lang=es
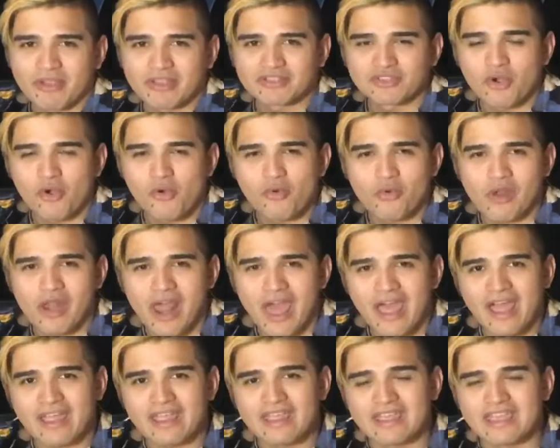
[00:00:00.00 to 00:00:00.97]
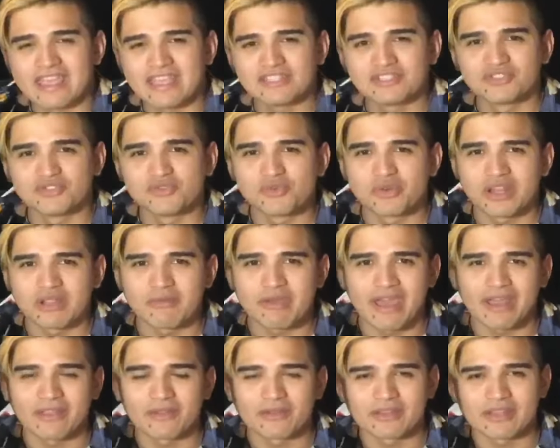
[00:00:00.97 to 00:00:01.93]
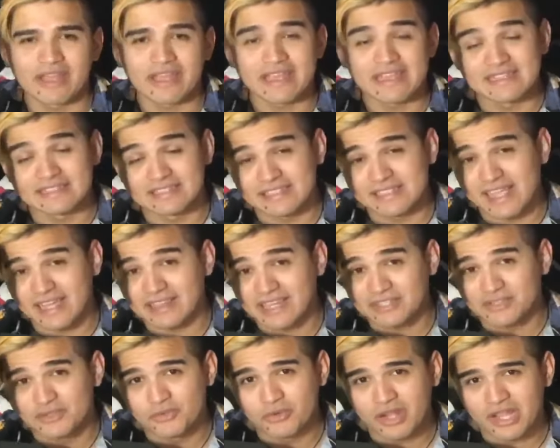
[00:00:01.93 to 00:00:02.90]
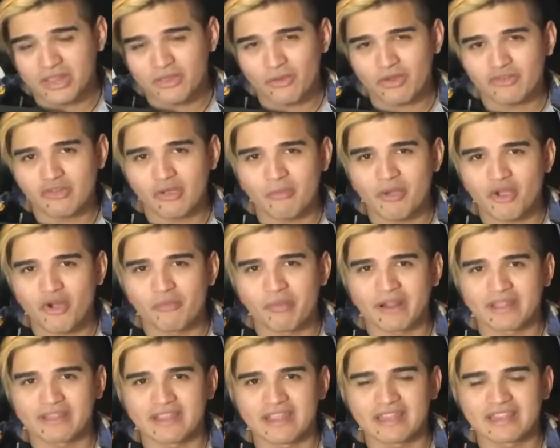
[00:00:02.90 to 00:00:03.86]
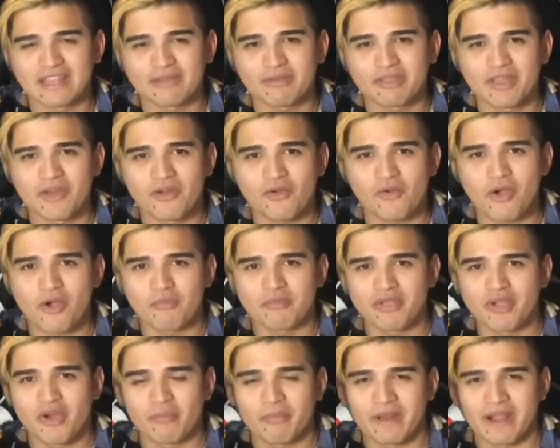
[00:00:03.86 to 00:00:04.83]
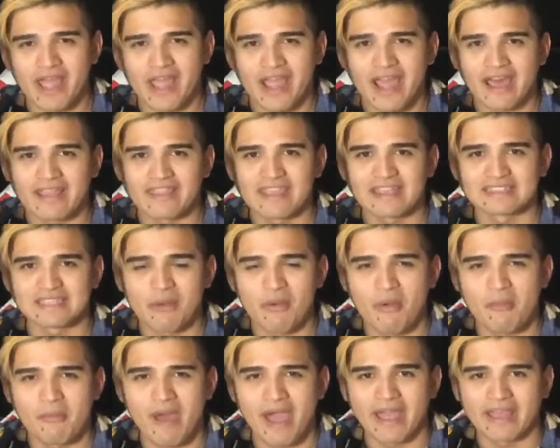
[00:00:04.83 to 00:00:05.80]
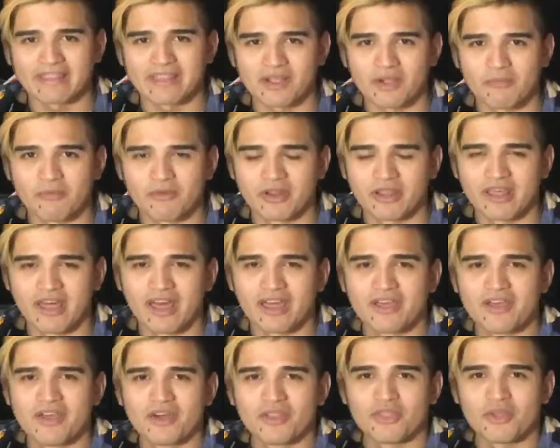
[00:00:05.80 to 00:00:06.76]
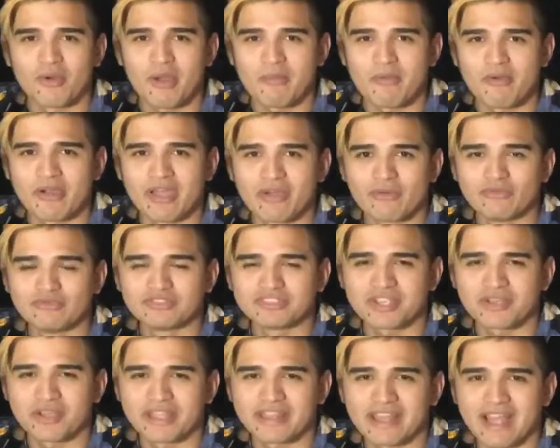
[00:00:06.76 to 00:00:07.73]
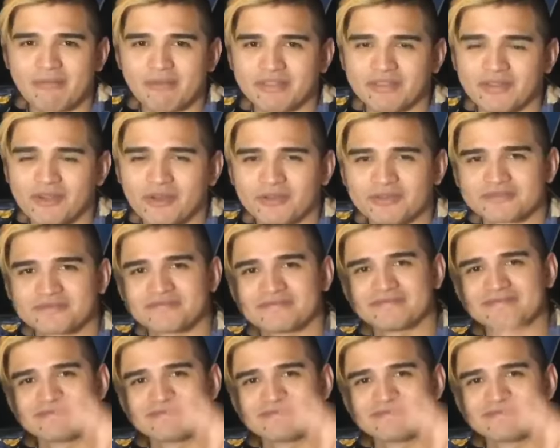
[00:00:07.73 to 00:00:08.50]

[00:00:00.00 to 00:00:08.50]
apoyes con un like y suscribiéndote. Y si ya estás suscrito, ayúdame a compartir este video con amigos para que cada día seamos más en esta comunidad. Nos vemos en un siguiente capítulo.